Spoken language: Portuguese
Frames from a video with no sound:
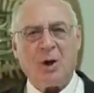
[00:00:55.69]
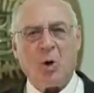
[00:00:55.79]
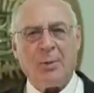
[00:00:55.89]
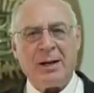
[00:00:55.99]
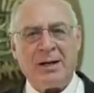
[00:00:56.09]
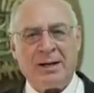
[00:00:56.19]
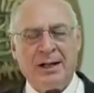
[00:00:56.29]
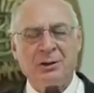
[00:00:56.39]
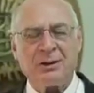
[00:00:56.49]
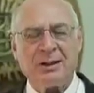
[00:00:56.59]
uma
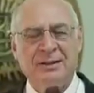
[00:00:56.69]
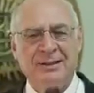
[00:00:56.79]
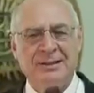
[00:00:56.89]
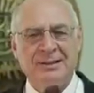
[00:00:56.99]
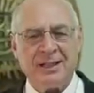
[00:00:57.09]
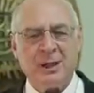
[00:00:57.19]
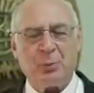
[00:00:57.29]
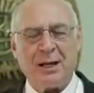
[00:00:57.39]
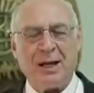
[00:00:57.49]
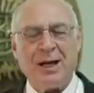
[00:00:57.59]
igreja
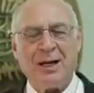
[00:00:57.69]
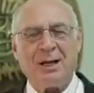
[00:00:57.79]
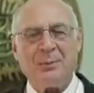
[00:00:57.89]
discípula